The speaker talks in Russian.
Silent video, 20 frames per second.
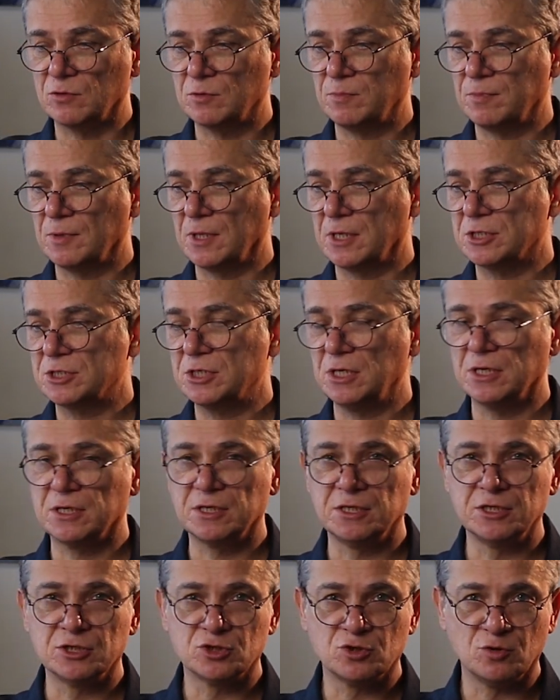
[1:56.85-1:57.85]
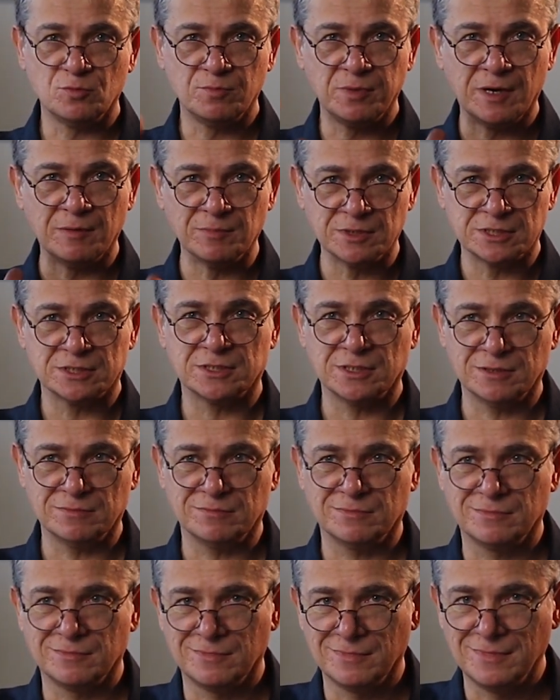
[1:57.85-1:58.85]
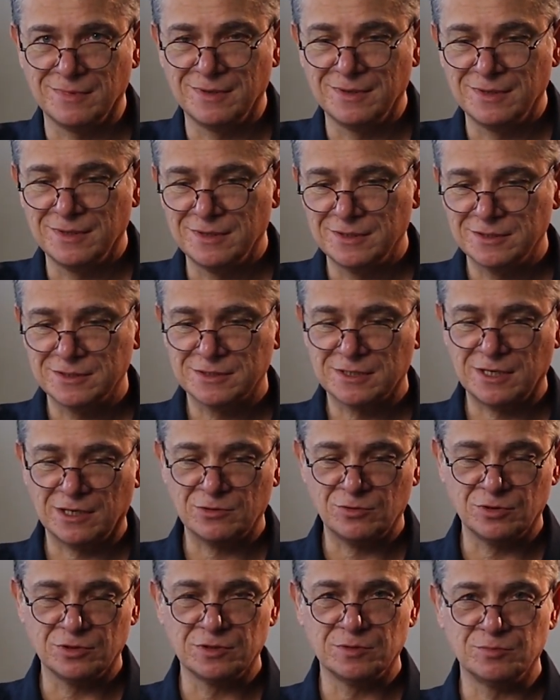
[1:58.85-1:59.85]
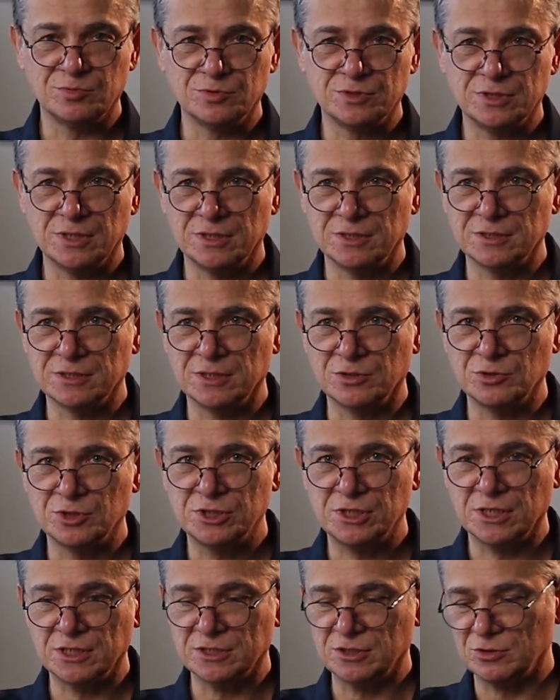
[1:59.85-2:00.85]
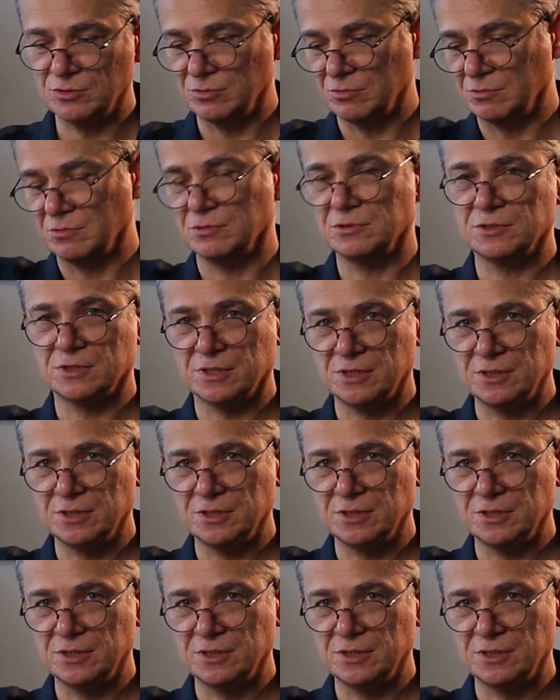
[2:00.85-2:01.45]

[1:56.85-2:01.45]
Вот положили книжку Бамеса – с какой-нибудь, я не знаю, частью, ну, вот с